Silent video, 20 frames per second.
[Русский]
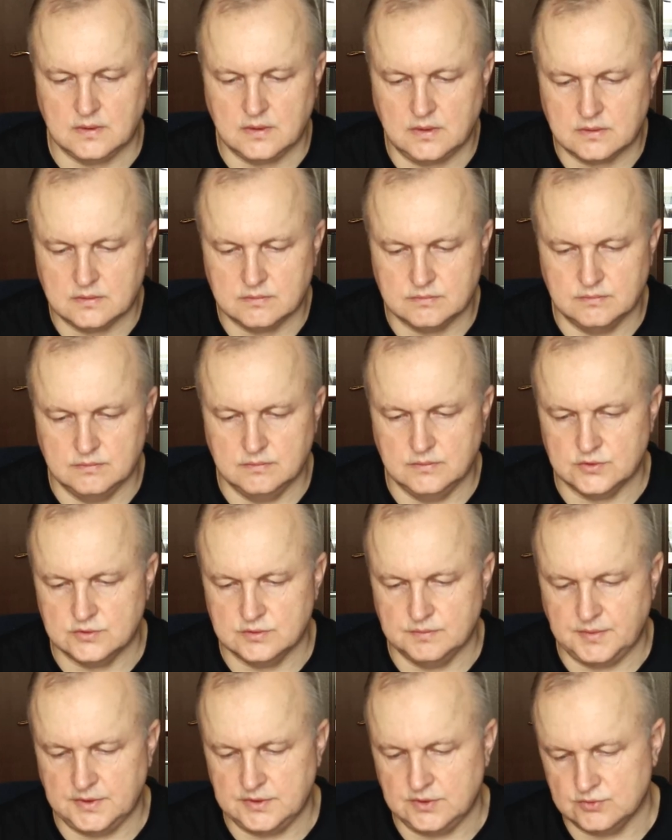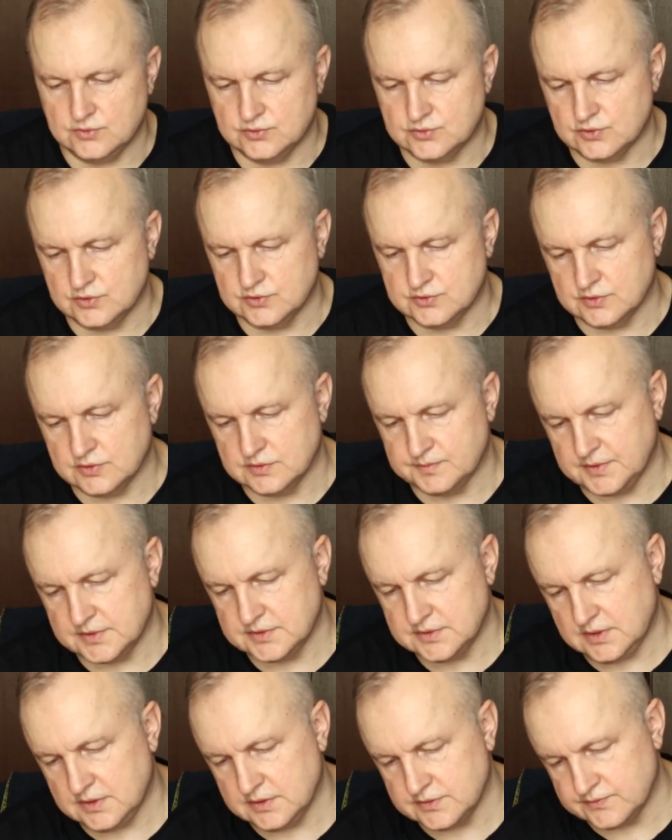А как можно понять, устройство
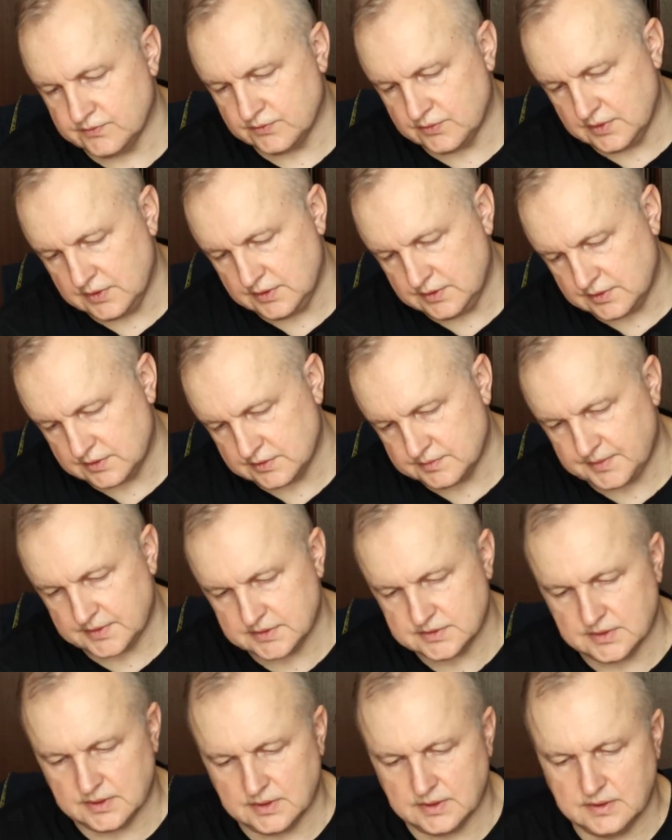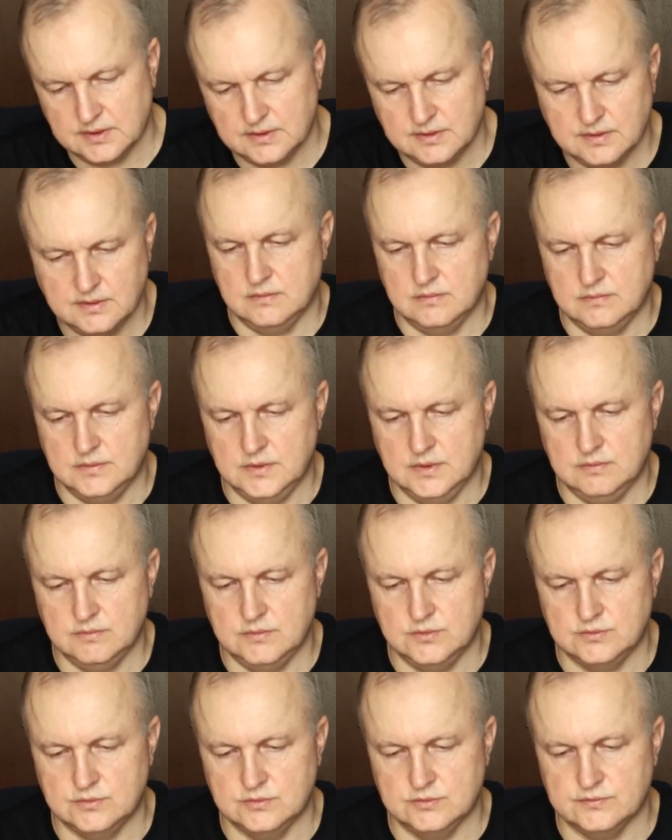распознало звук или не распознало? У меня
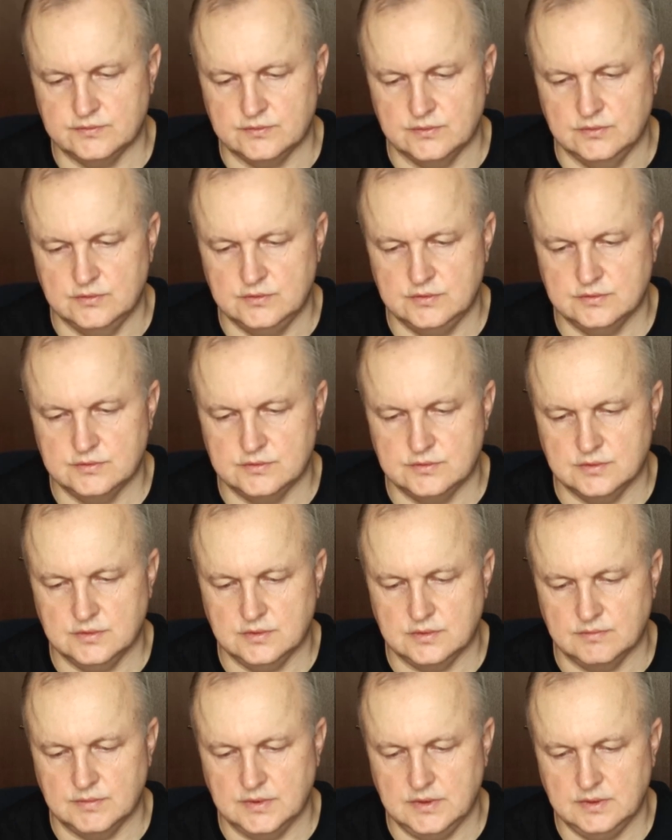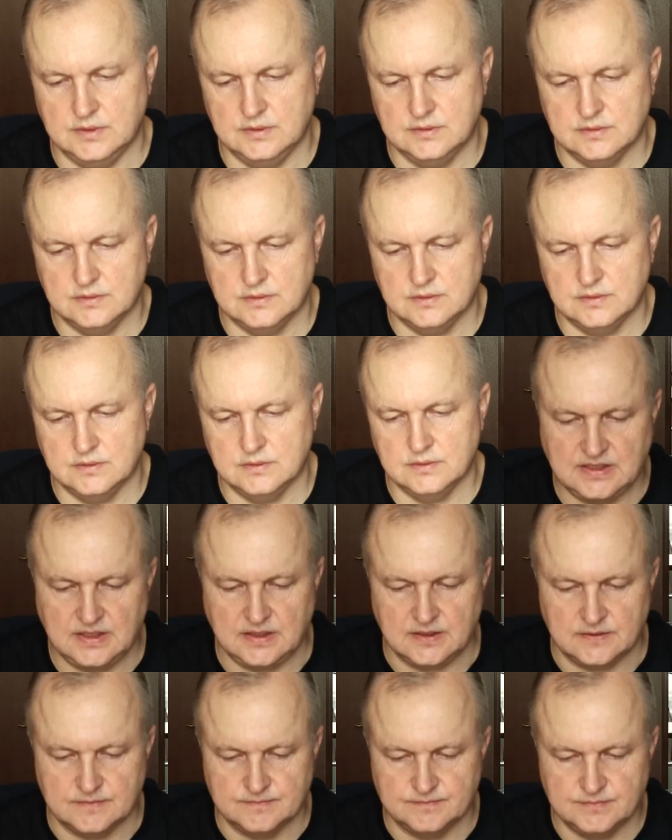Bluetooth включен, все нормально.
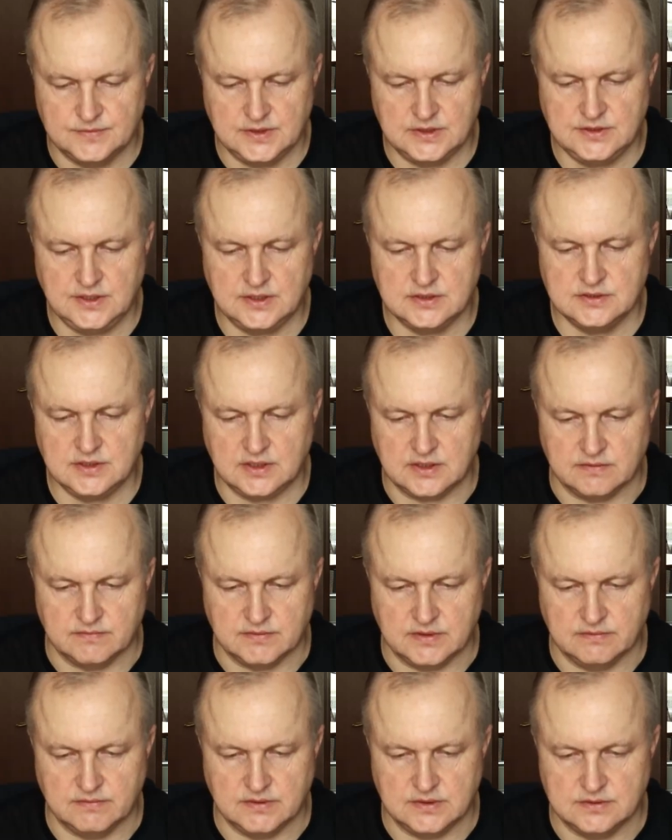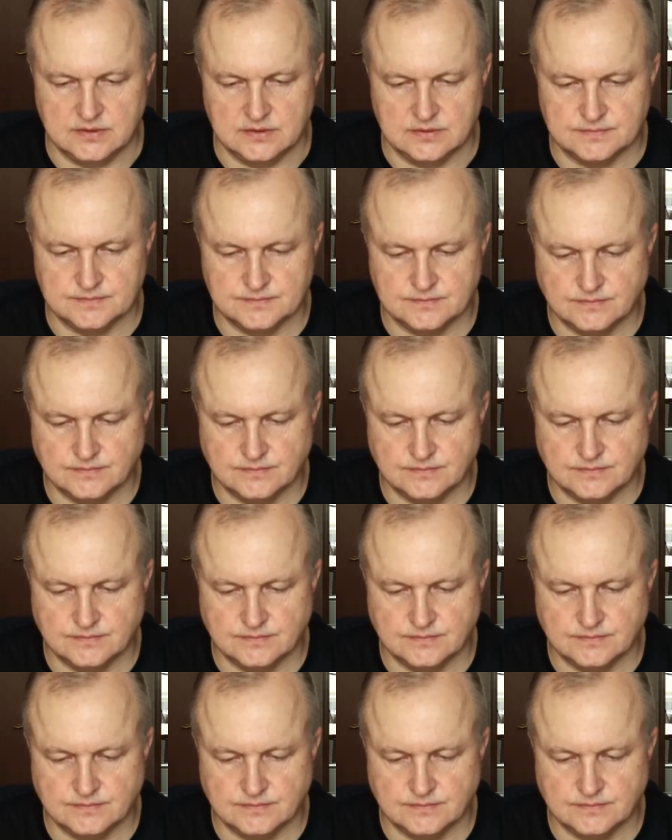Так, начать заново давайте.